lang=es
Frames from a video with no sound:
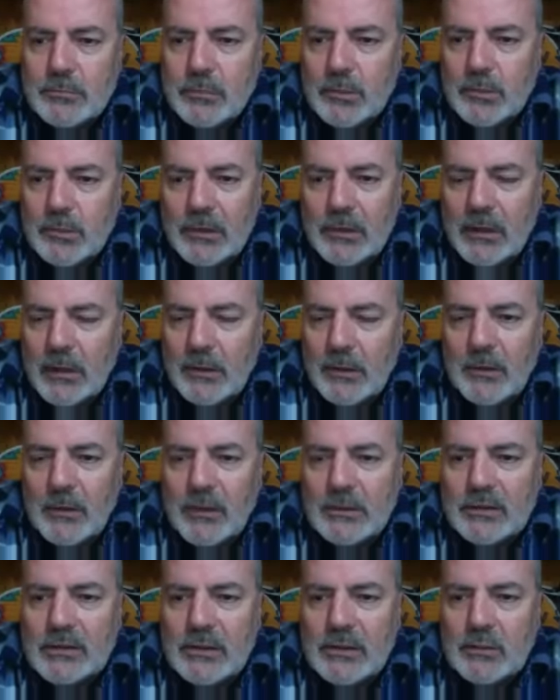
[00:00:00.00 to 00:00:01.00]
Porque debe
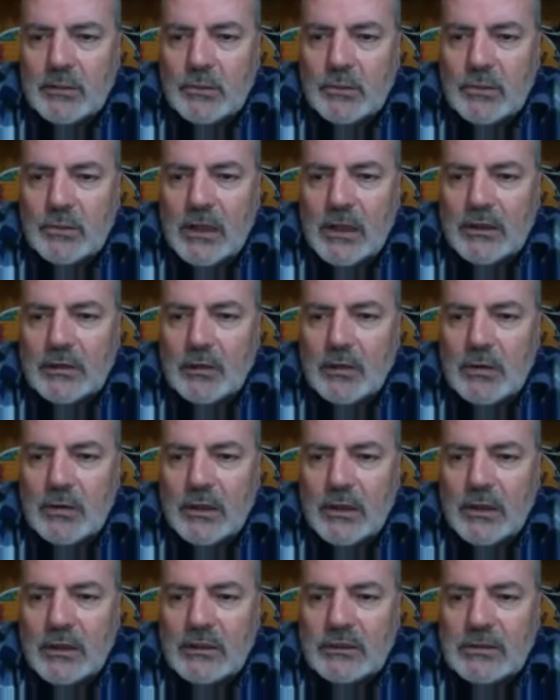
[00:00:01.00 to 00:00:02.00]
de ser una
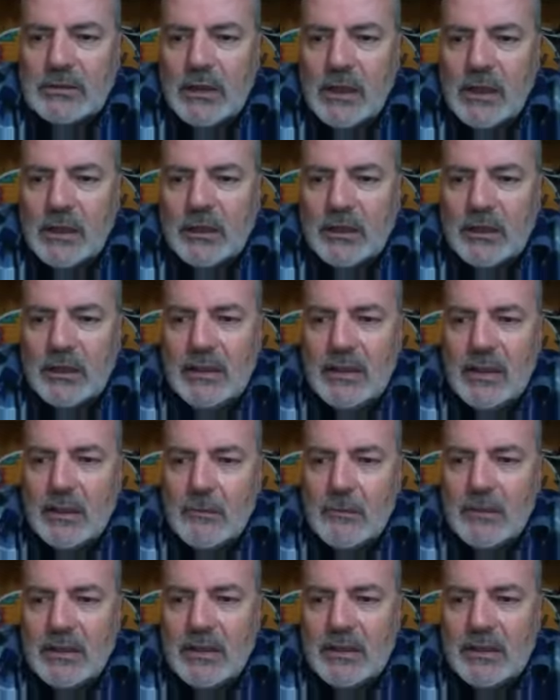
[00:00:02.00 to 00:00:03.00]
torre que está
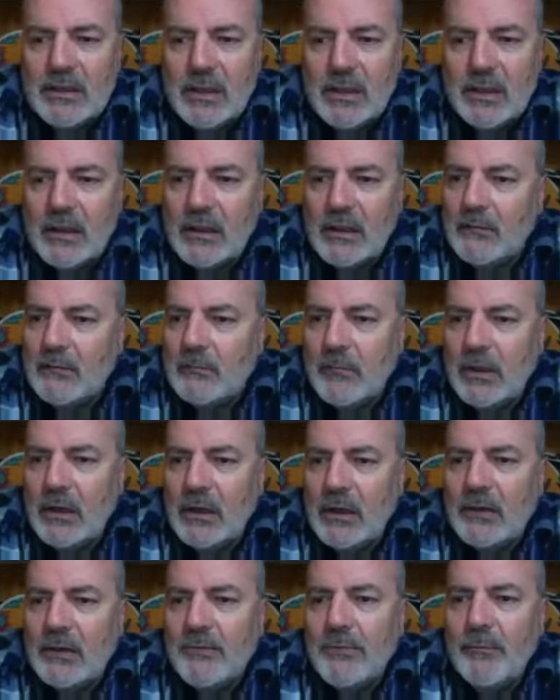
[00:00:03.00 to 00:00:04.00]
inhabilitada,
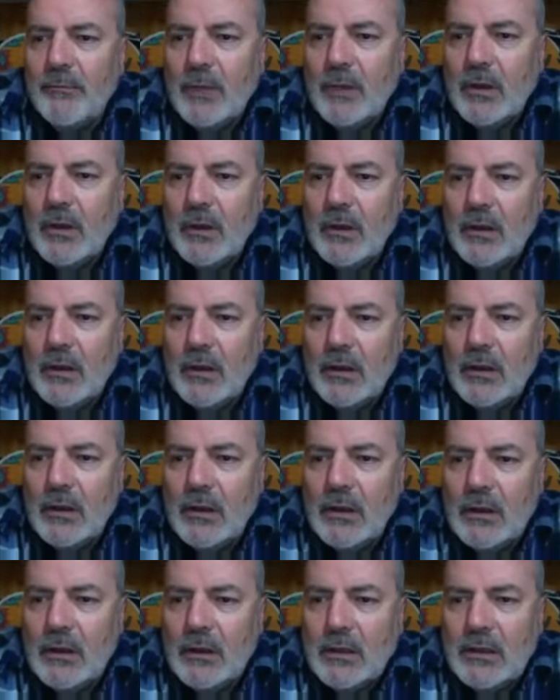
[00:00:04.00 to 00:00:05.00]
¿vale?
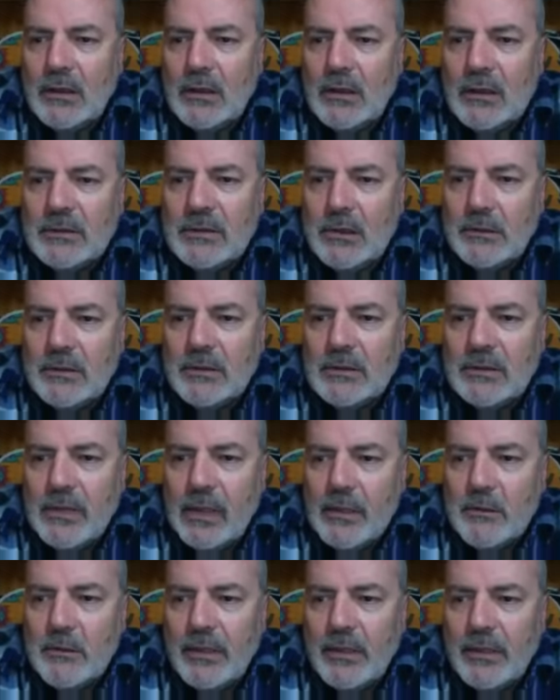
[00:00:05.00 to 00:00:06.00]
Ya sabéis que
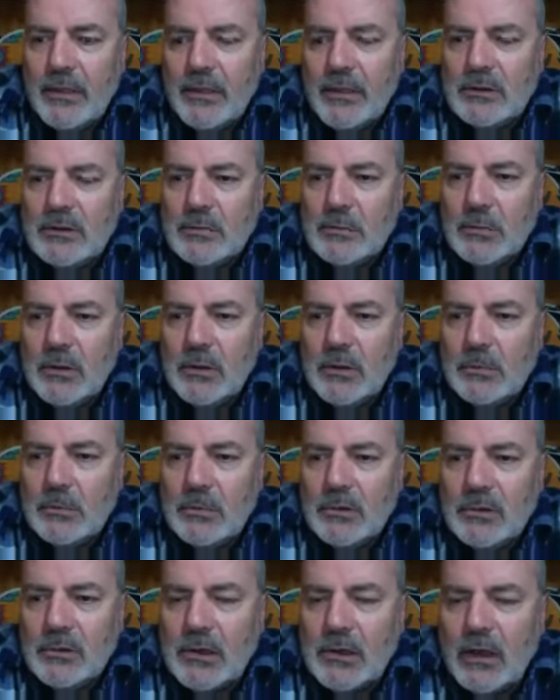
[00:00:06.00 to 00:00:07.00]
hay veces, bueno,
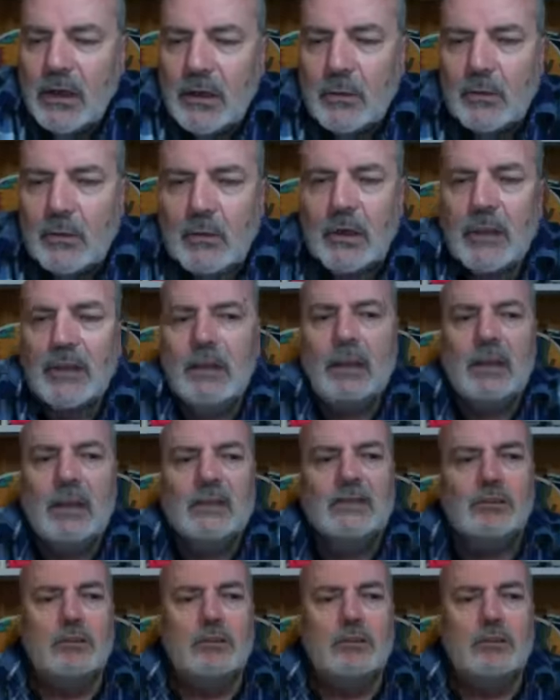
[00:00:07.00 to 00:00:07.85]
pues que alguna de las